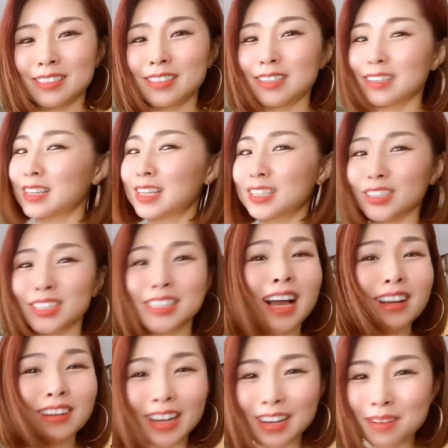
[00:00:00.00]
キスした
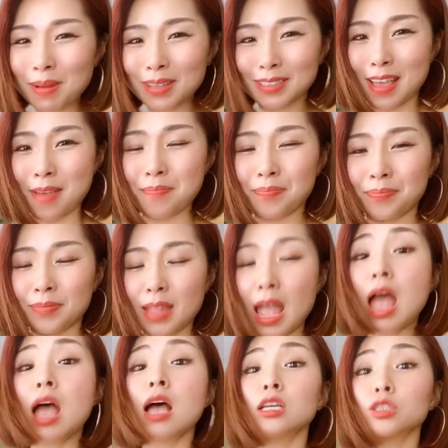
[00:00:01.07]
くありません
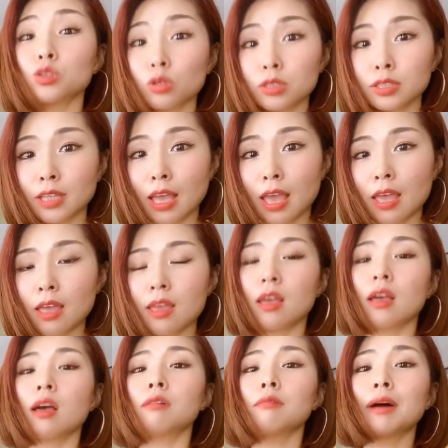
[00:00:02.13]
そして
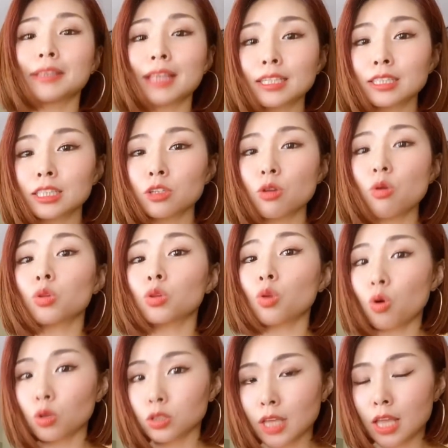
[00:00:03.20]
私のお
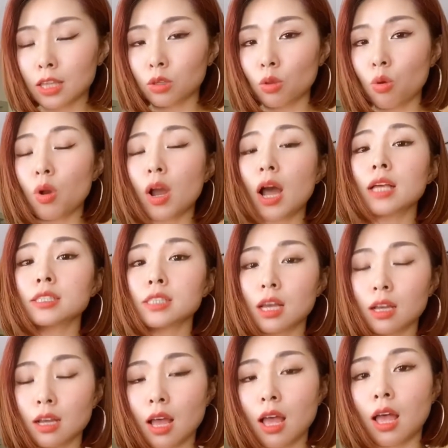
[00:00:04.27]
父さんとお母さん
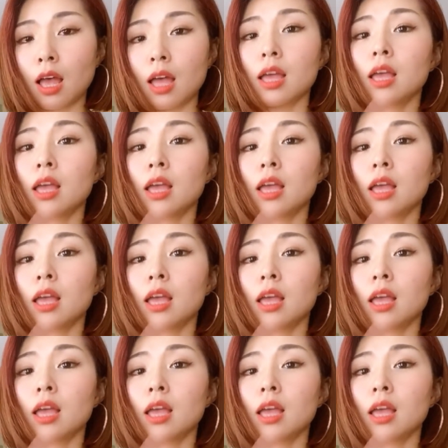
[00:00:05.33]
が